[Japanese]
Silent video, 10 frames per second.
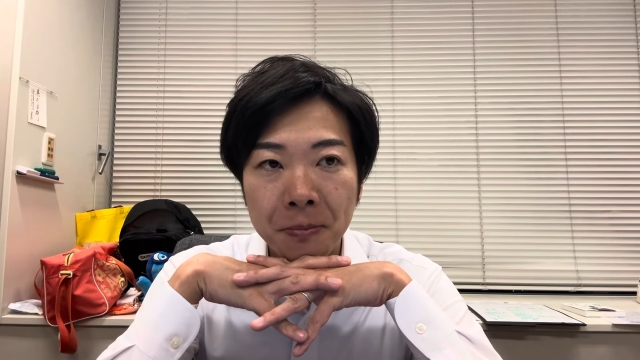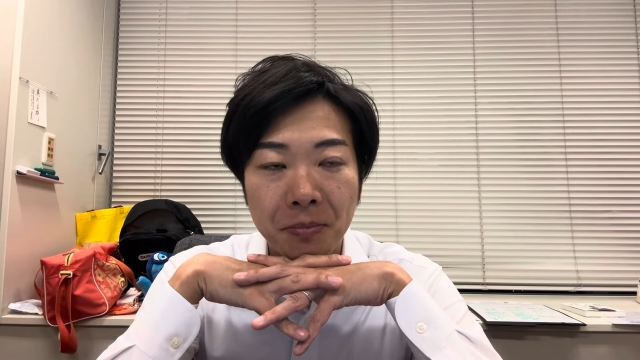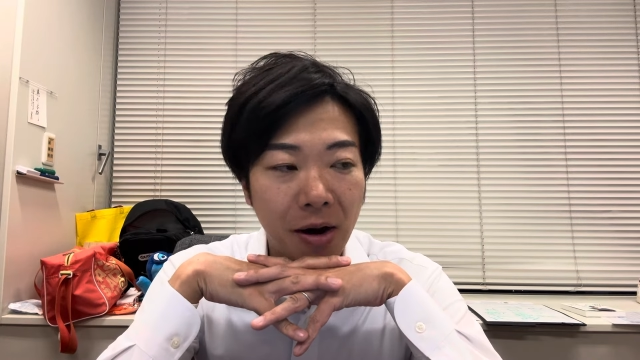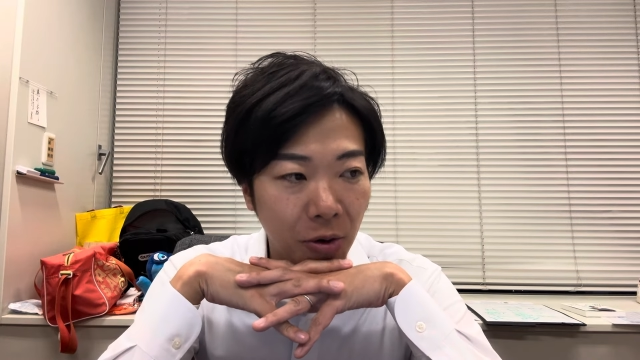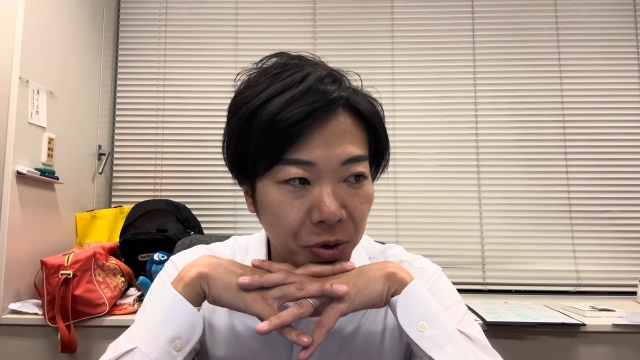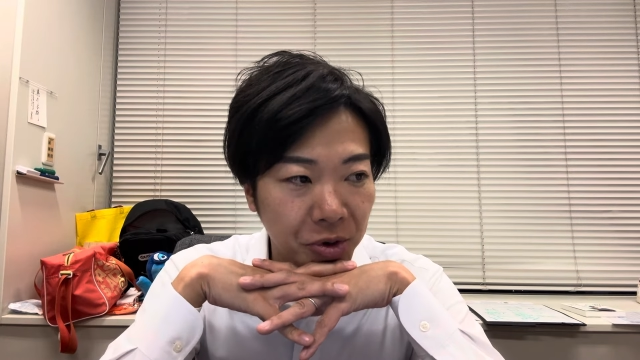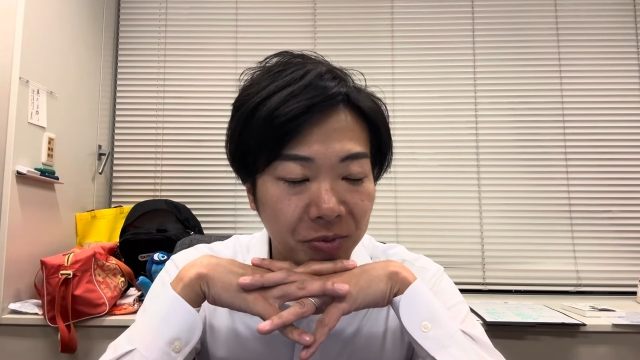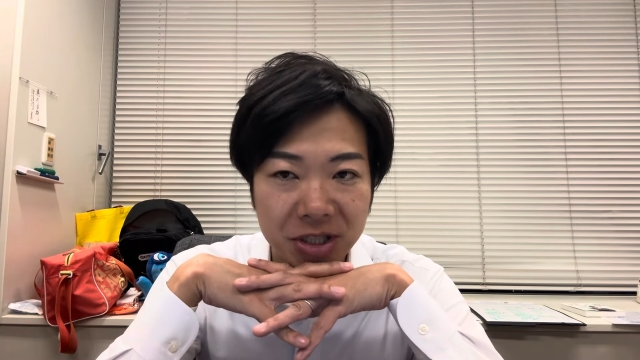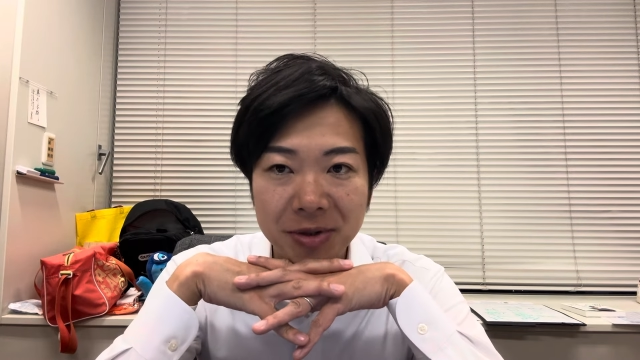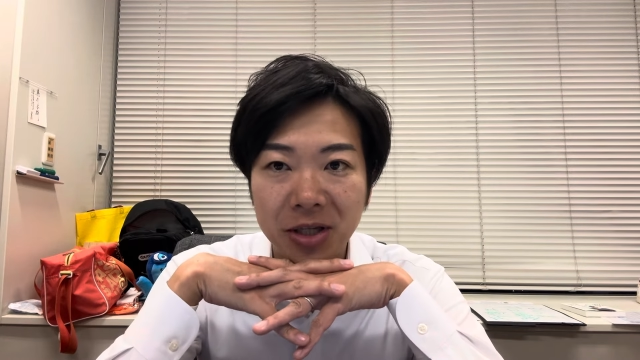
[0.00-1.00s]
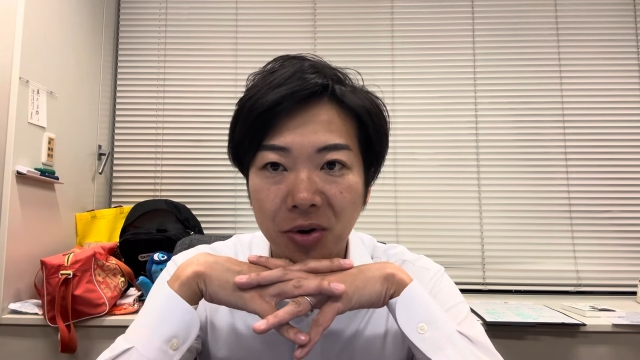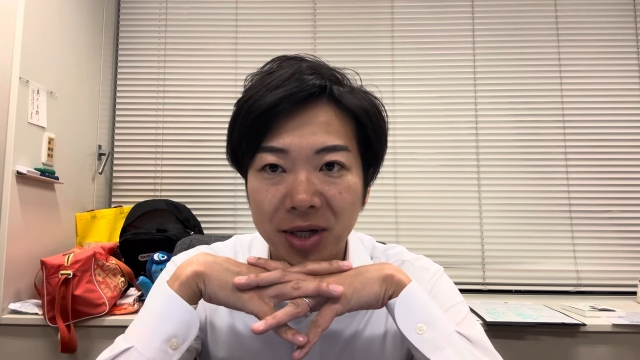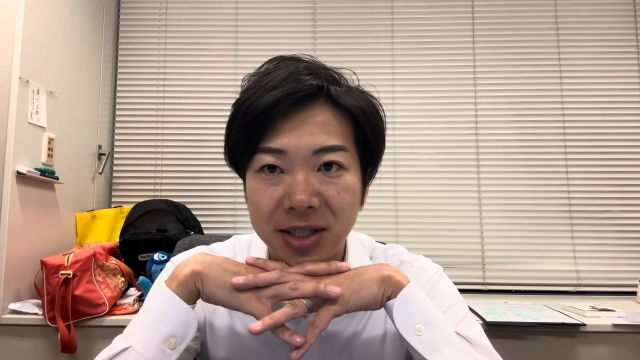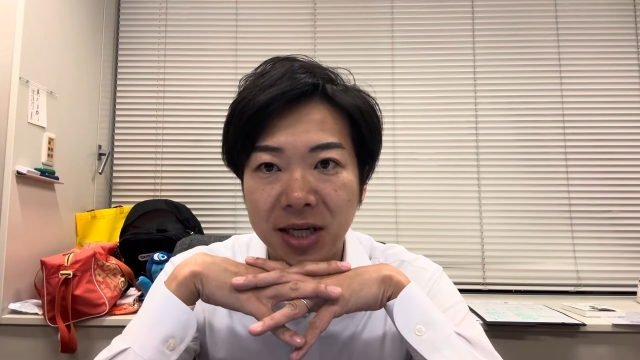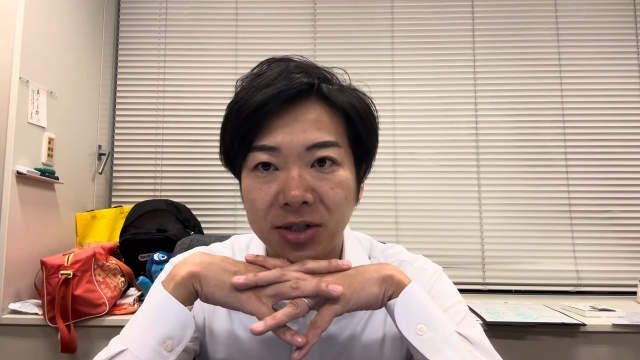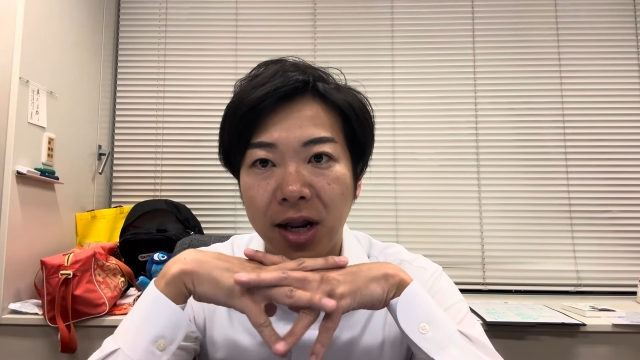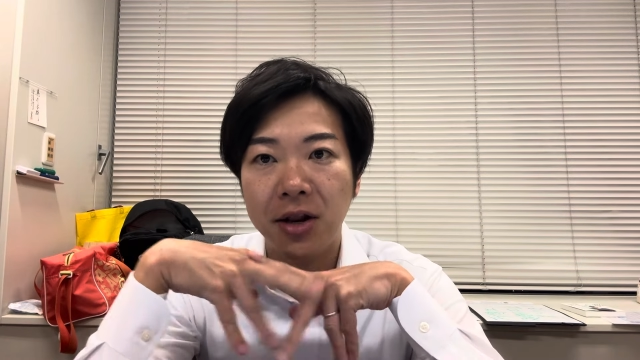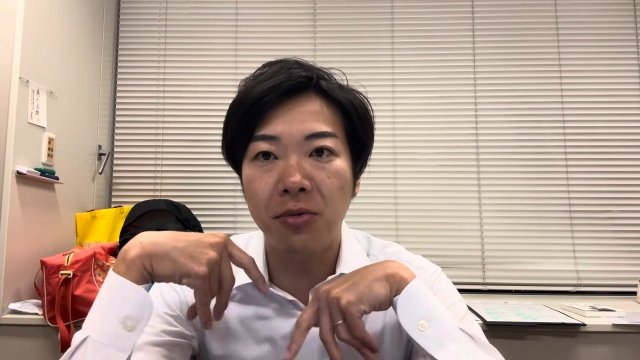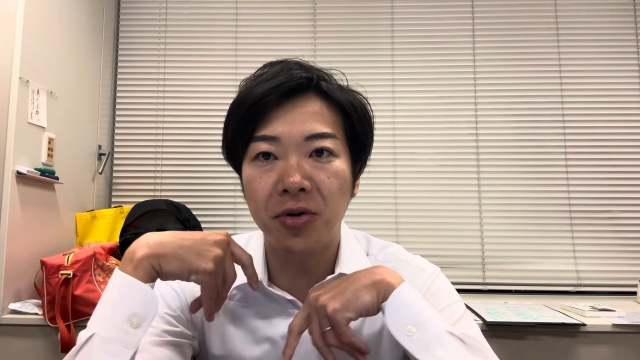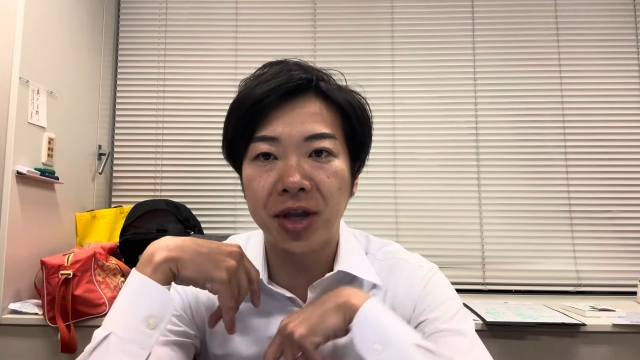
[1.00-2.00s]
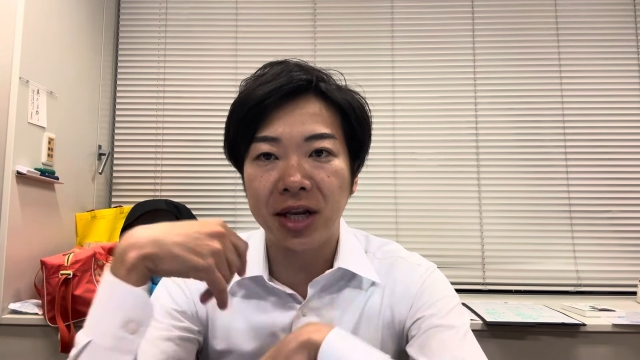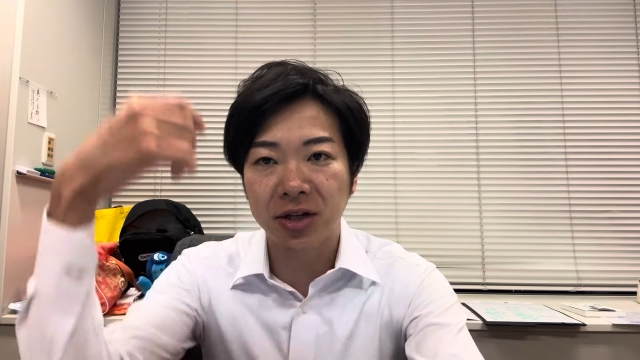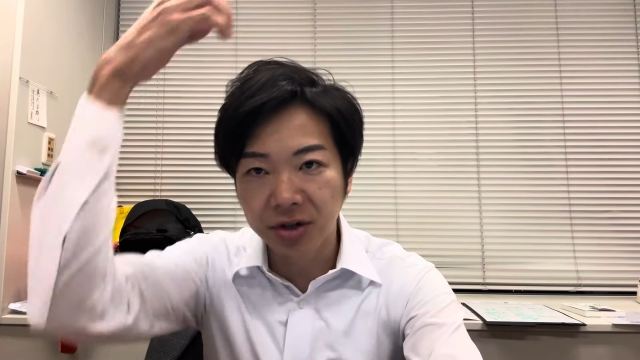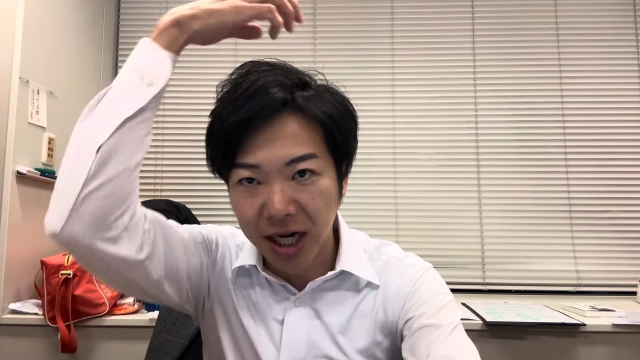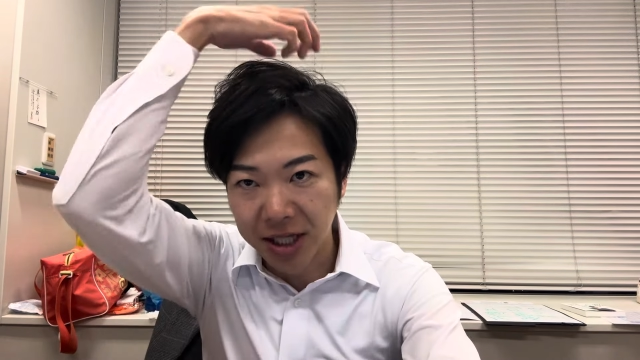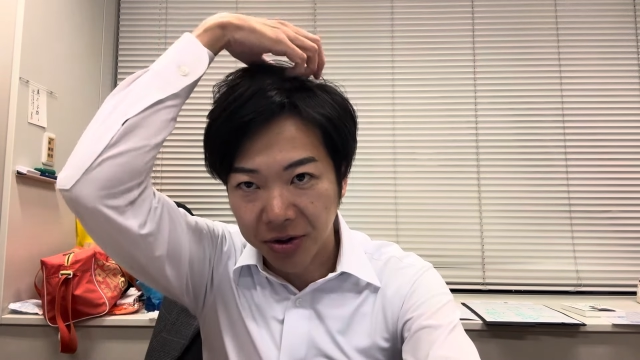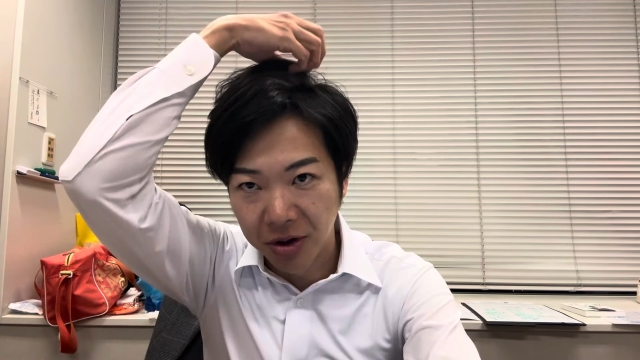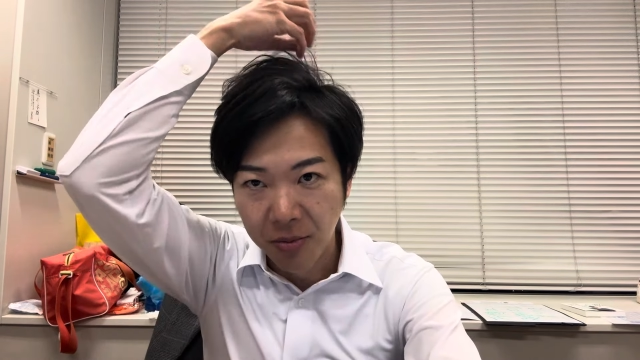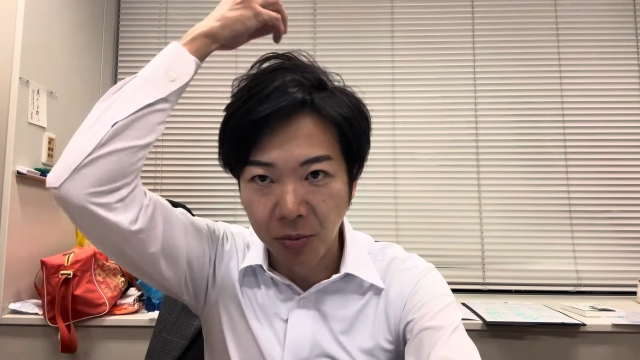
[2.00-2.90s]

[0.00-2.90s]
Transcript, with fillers: まあ本当にもう自民党は政治と金の問題でひっくり返ってると。